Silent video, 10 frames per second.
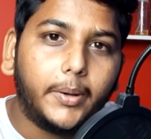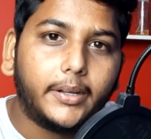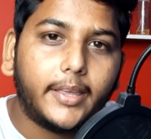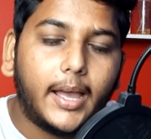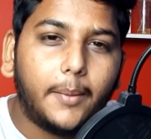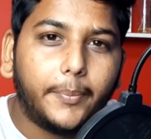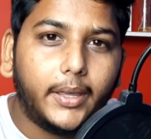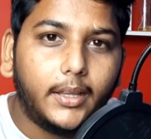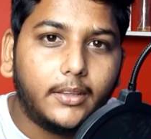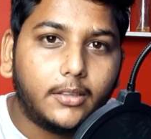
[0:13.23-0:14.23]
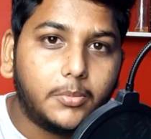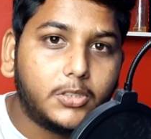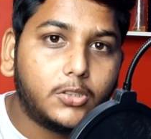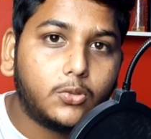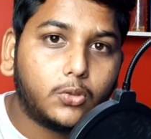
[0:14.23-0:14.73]
बट यहाँ पे इन
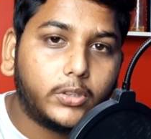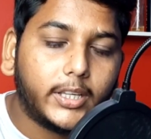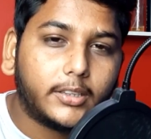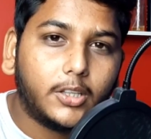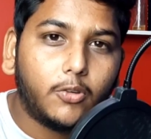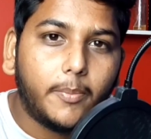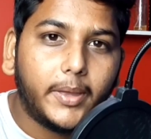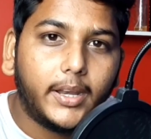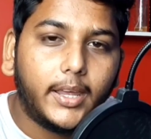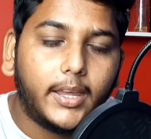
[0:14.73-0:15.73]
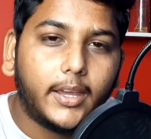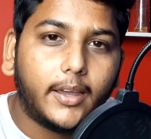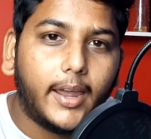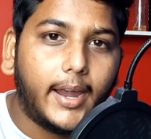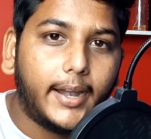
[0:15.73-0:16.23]
सभी चीज़ों को देखते हुए मैंने
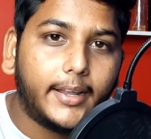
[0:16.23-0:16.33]
एक